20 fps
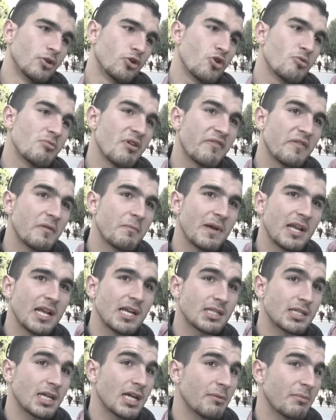وما في
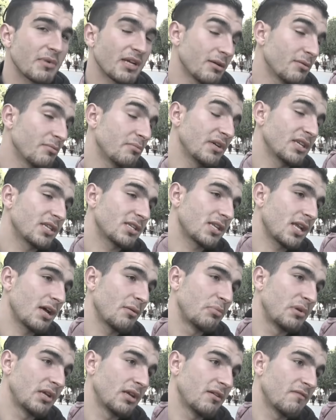باليش هي ماهيش
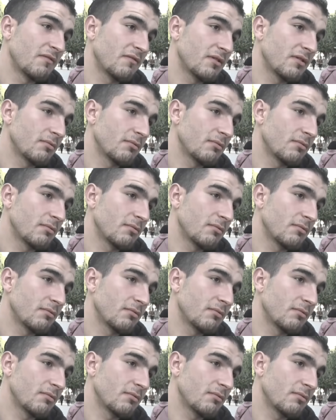تحبني